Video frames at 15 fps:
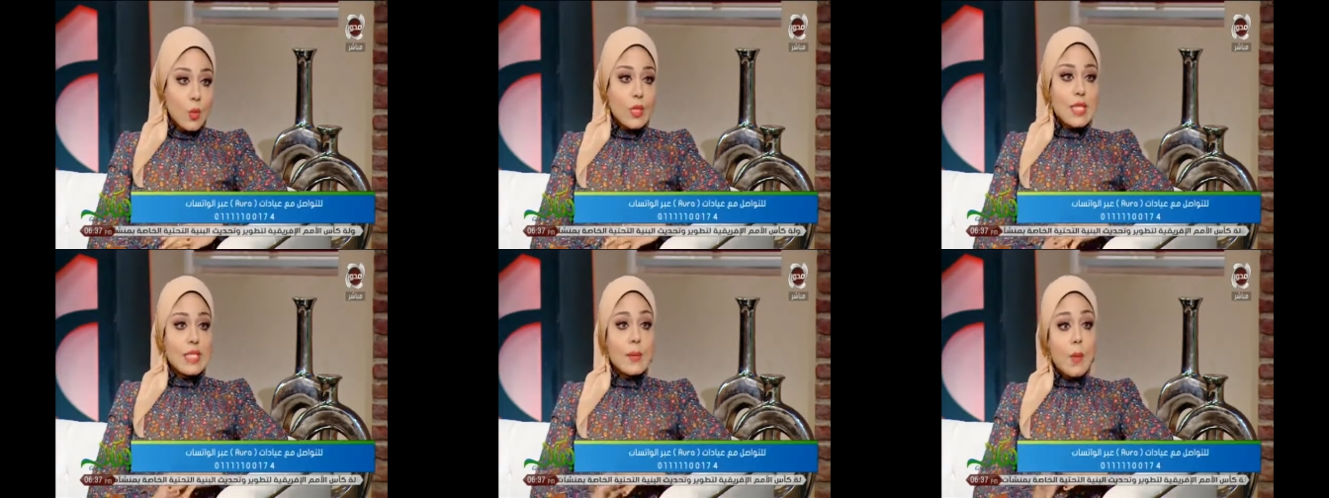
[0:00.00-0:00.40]

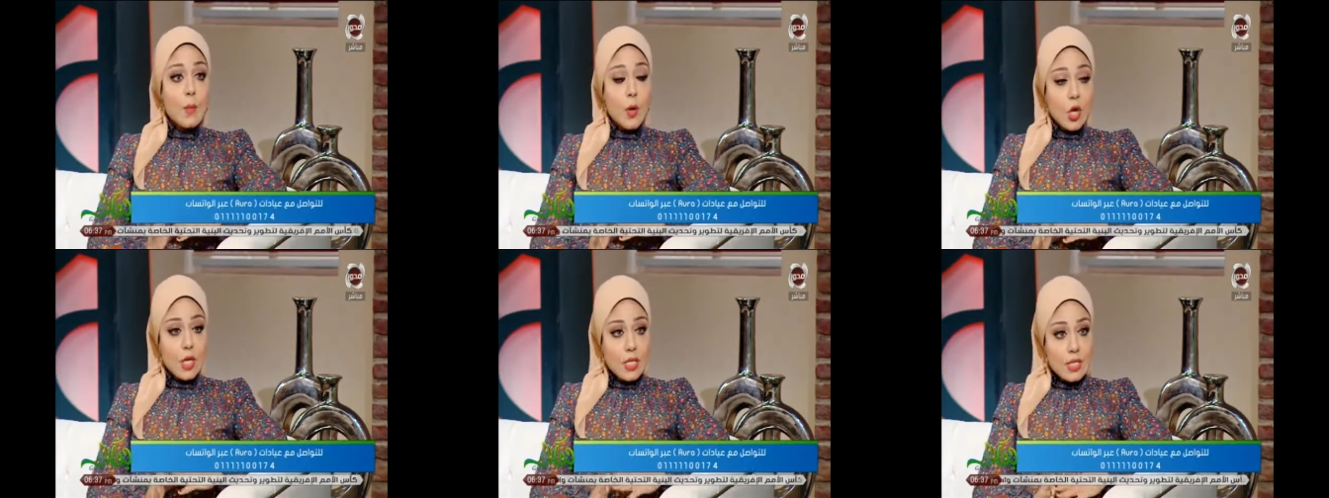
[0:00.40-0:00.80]
وده
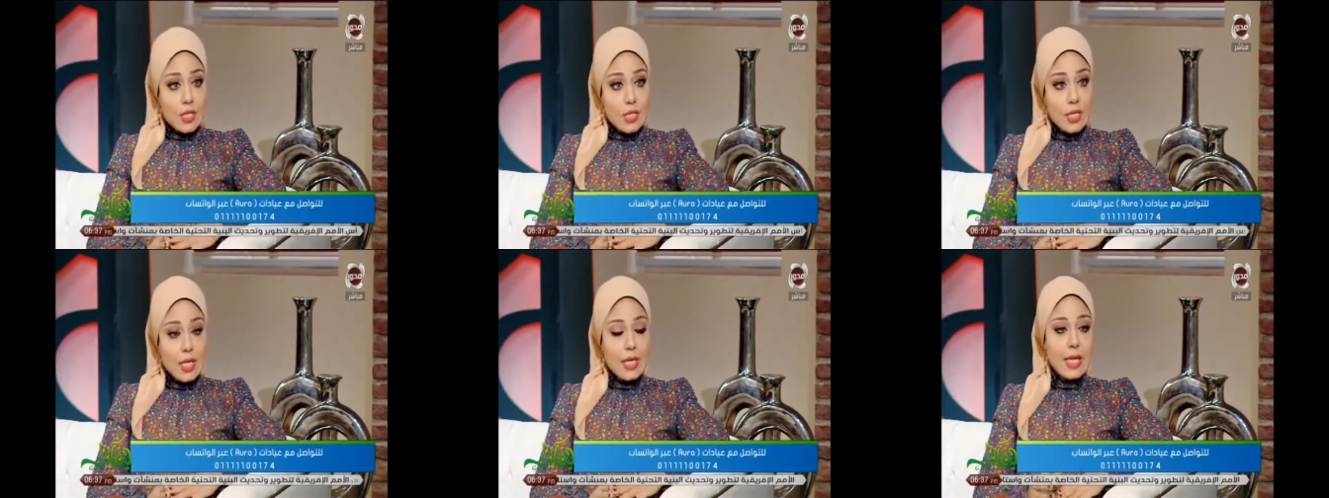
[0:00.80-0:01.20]
سبب
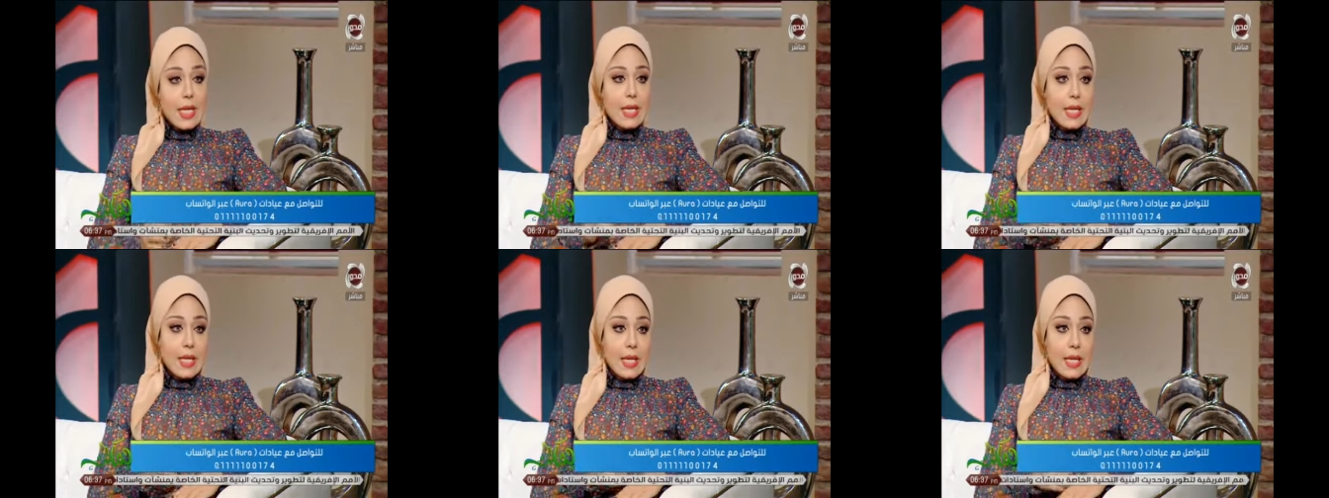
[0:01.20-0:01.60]
رئيسي
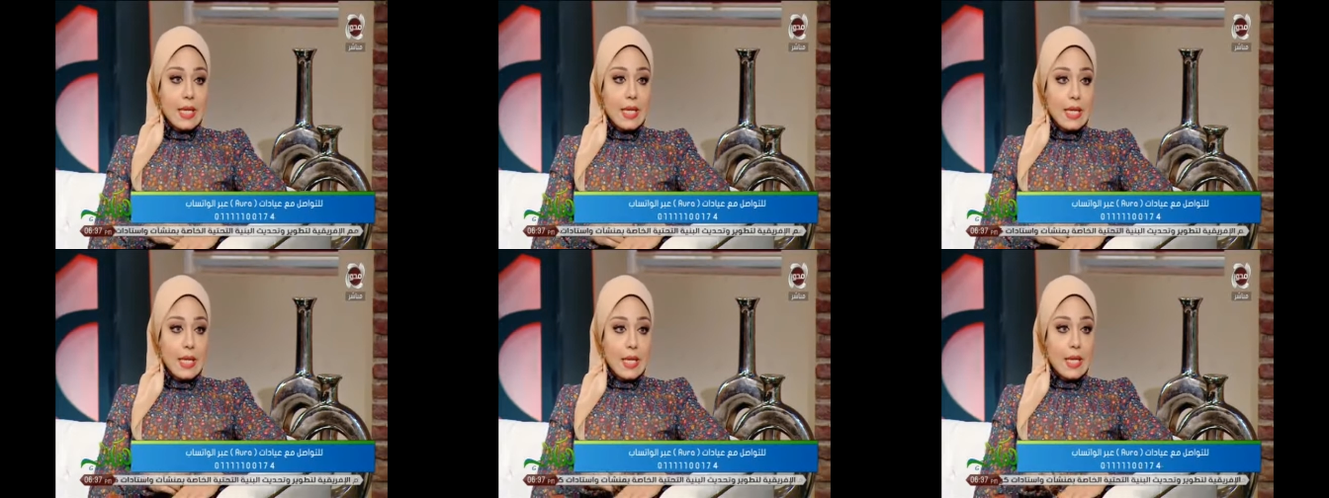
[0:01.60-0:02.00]
لان
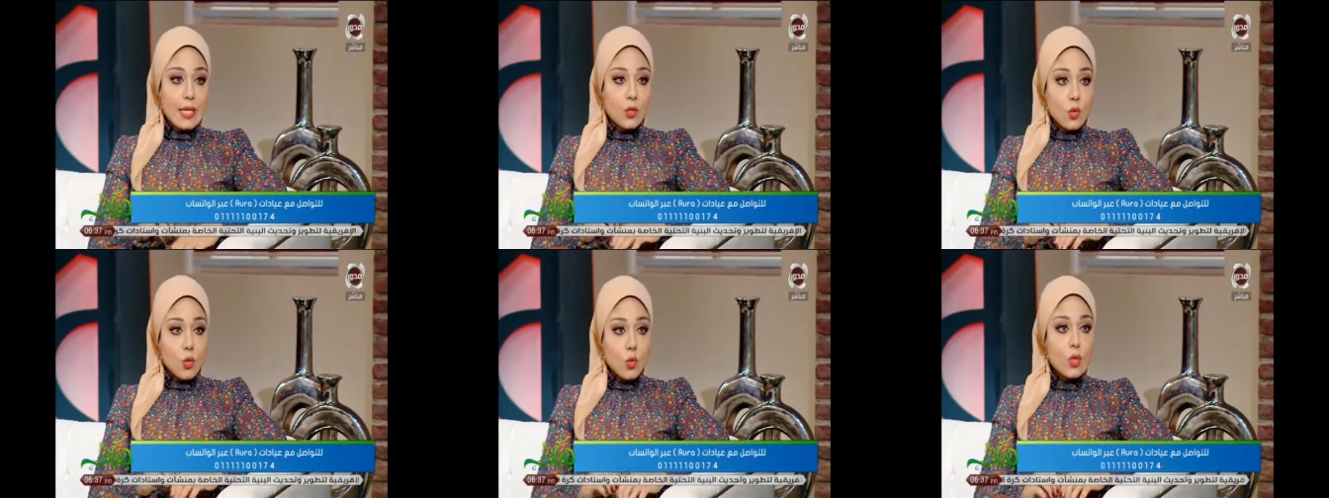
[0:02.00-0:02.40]

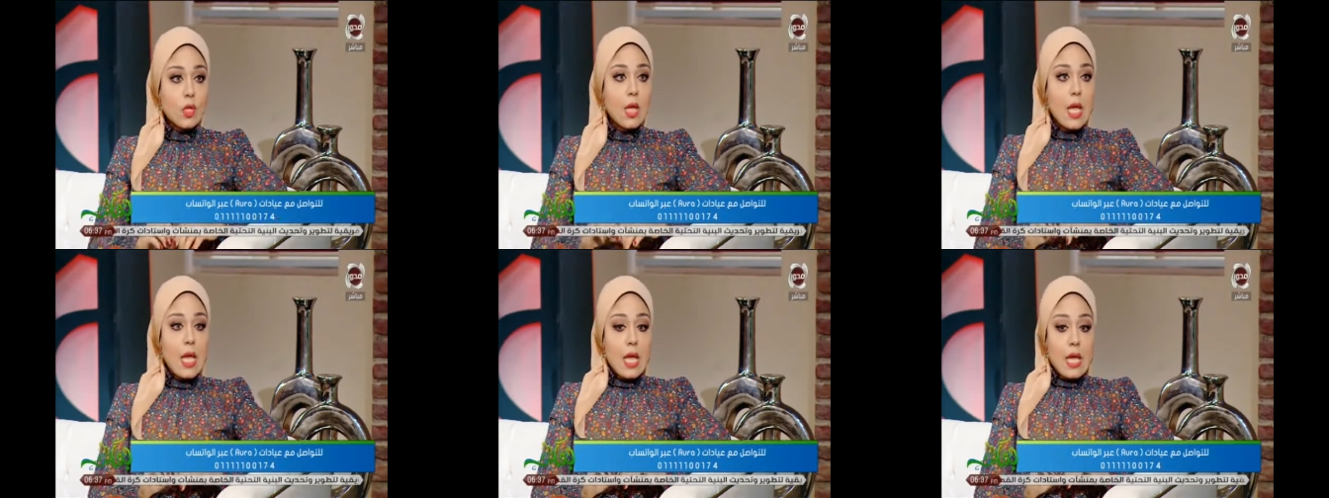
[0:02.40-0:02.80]
الدهون
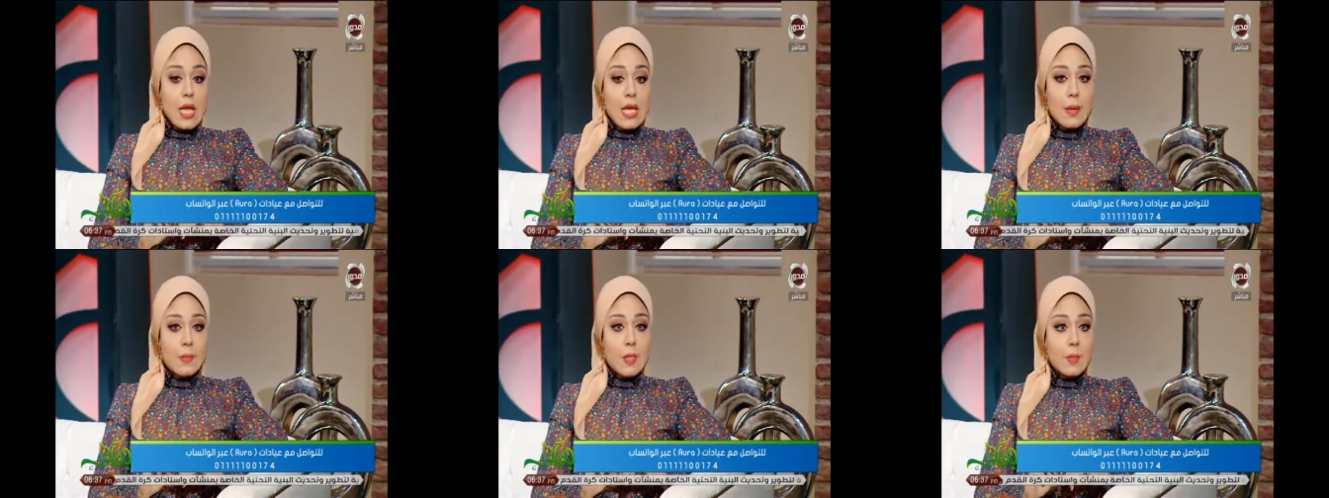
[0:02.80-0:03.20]

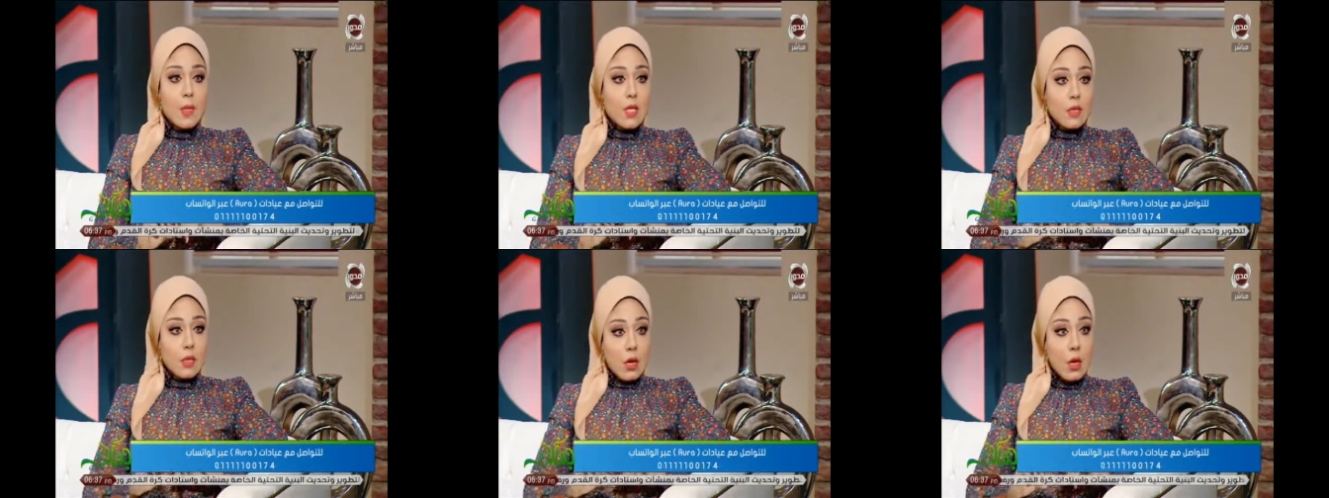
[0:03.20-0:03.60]
آه، بتبدا
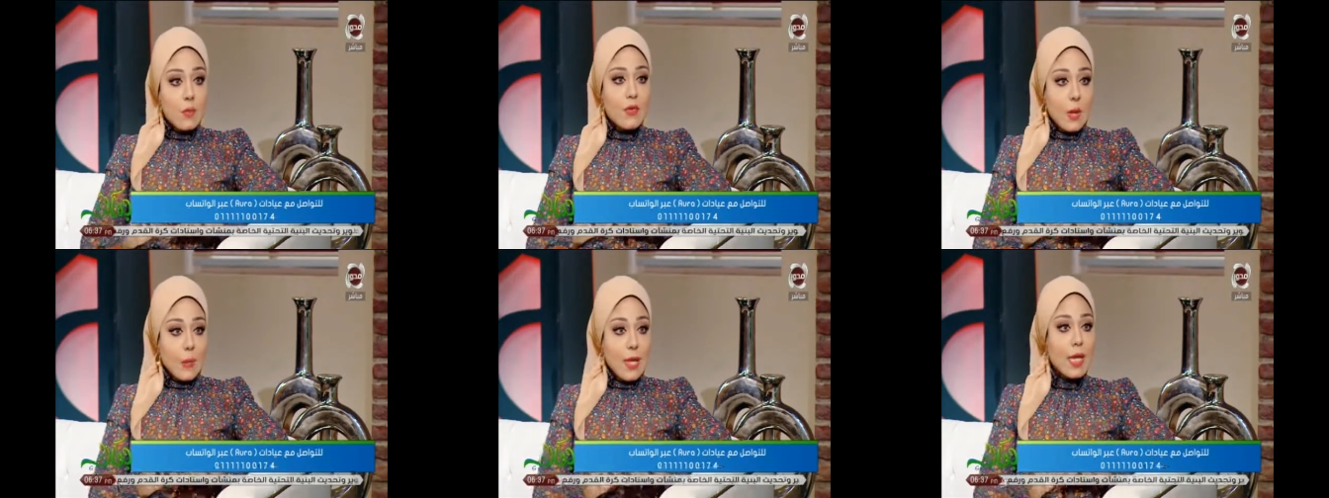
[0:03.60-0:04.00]
تتراكم
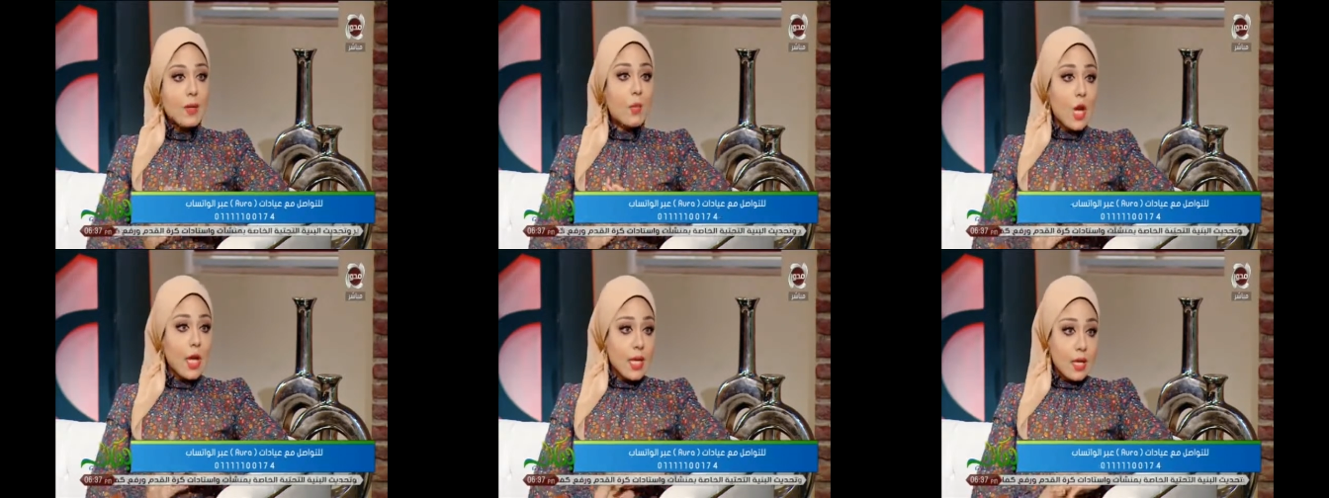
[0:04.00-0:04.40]
في اماكن
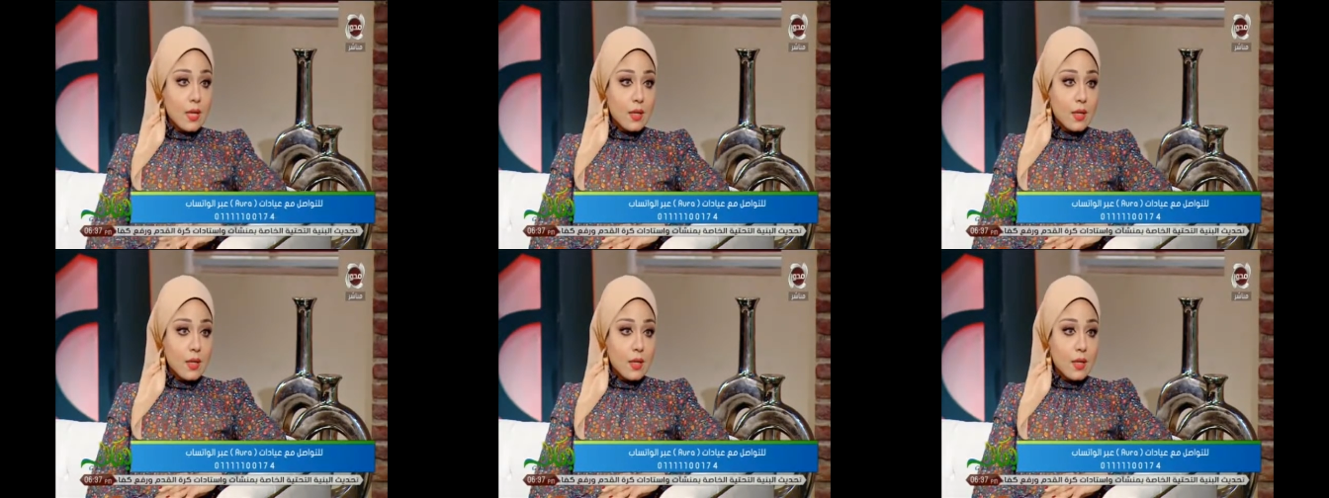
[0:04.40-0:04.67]
معينه